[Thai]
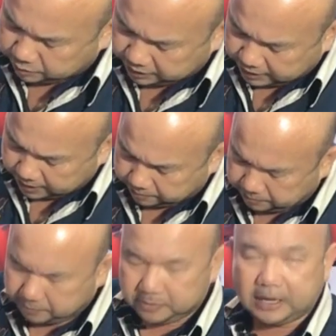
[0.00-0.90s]
ตรงนี้นะครับ
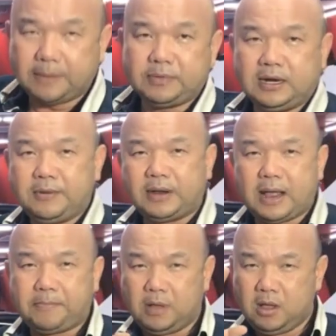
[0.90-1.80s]
นะครับอย่าลืมนะค
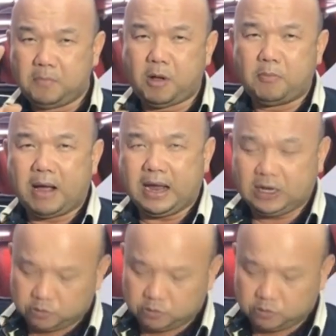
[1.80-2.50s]
รับเป้าหมายเรา